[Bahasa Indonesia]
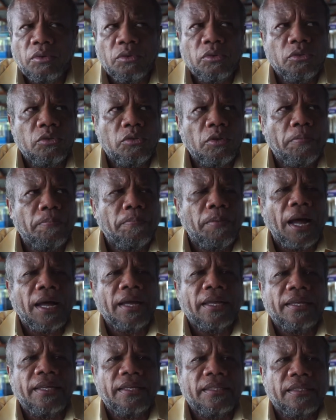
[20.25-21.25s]
pergerakan
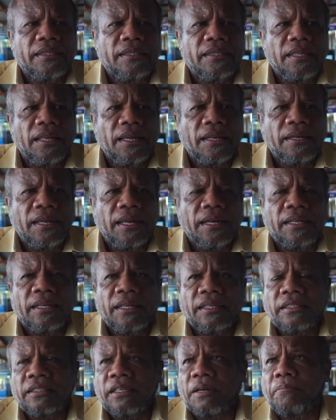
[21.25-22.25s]
ekonomi di
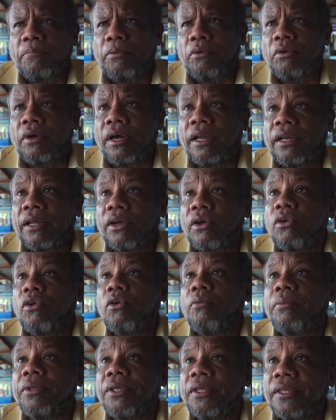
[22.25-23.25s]
masyarakat kurang mendapat
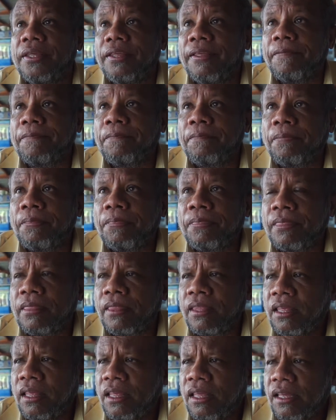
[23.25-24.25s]
perhatian dari
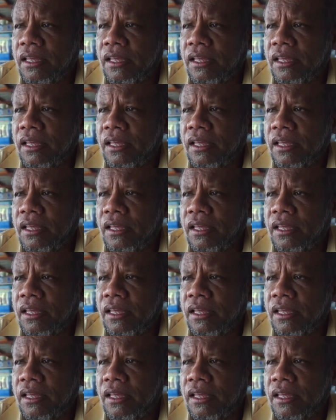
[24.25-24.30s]
pemerintah.